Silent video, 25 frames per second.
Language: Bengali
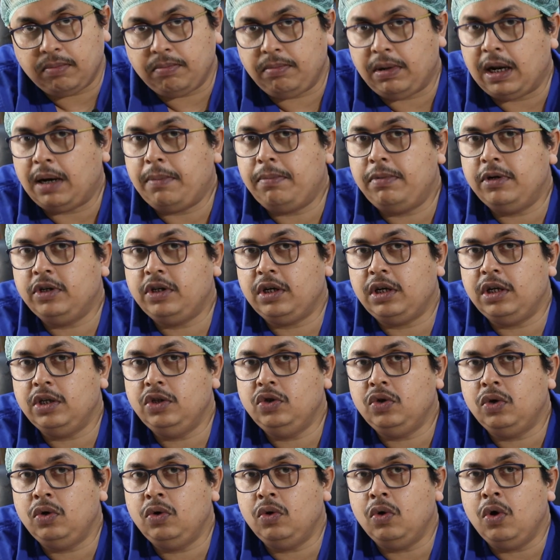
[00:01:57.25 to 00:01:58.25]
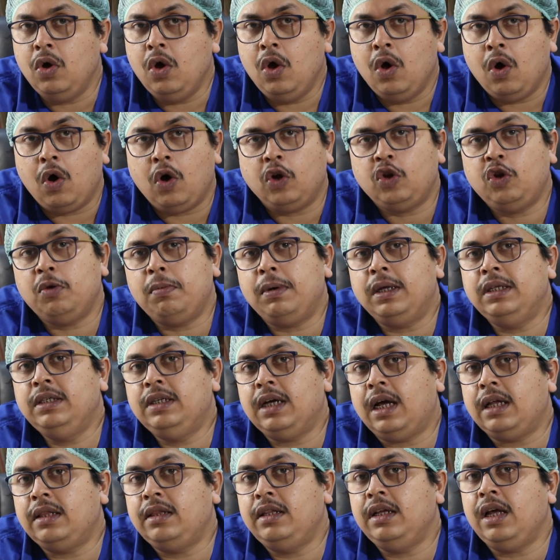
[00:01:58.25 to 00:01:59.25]
ব্লাড প্রেশারের জন্য অথবা
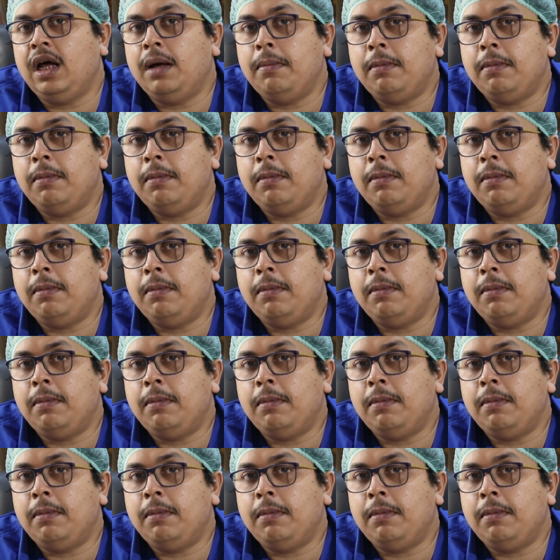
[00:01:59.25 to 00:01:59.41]
যাতে